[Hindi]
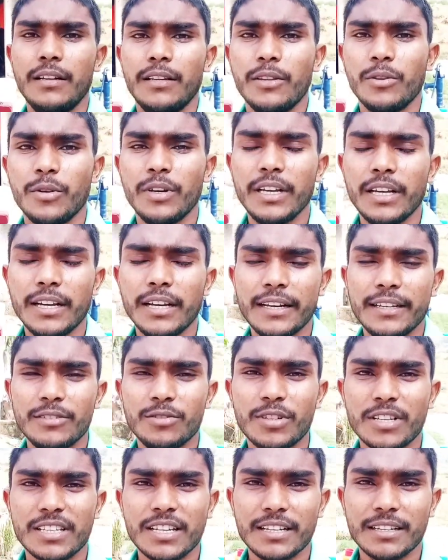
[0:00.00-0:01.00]
तो है गाइज
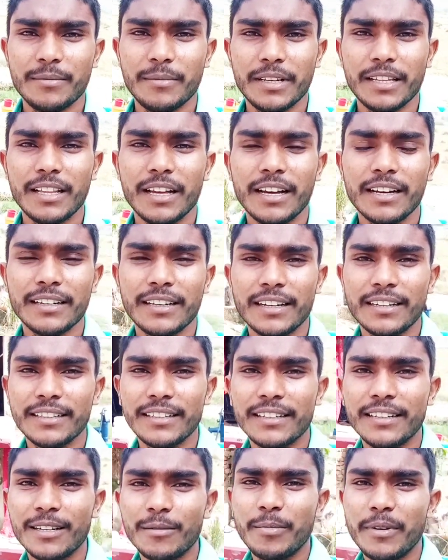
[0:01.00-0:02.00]
जैसा कि मैं धान काट के
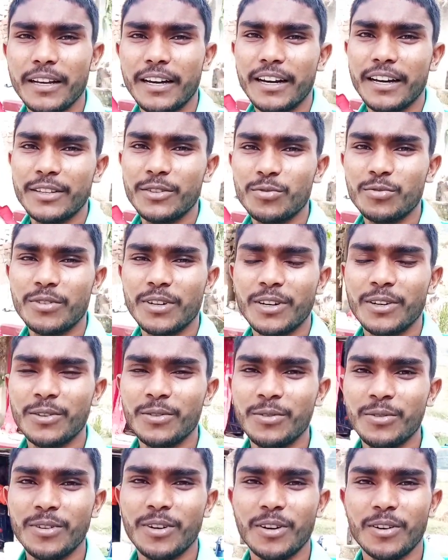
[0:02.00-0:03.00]
घर पे आ चुका
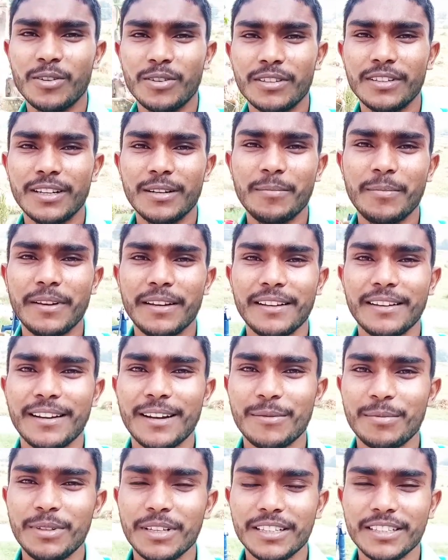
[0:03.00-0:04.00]
हूँ और घर पे
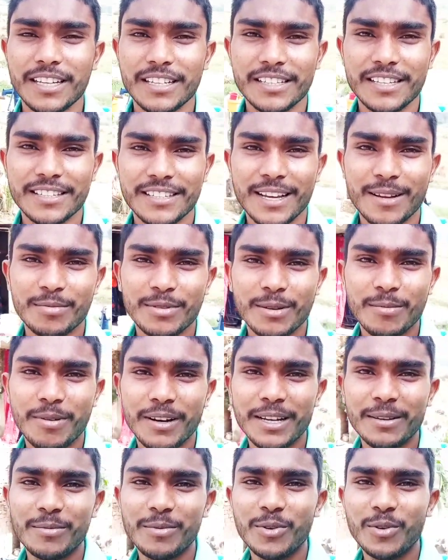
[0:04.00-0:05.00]
काफ़ी अच्छा से साफ़
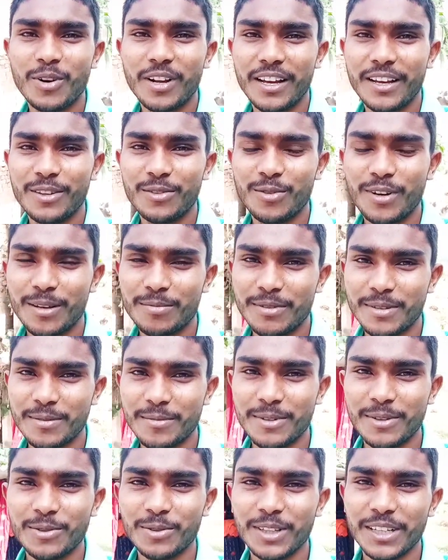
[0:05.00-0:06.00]
सफाई भी हो रहा है तो आप
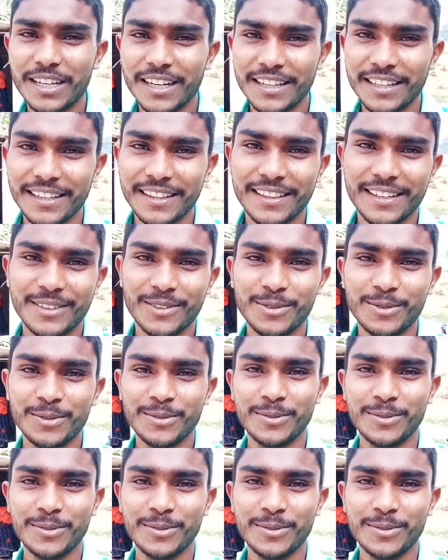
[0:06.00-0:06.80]
सभी को दिखा देता हूँ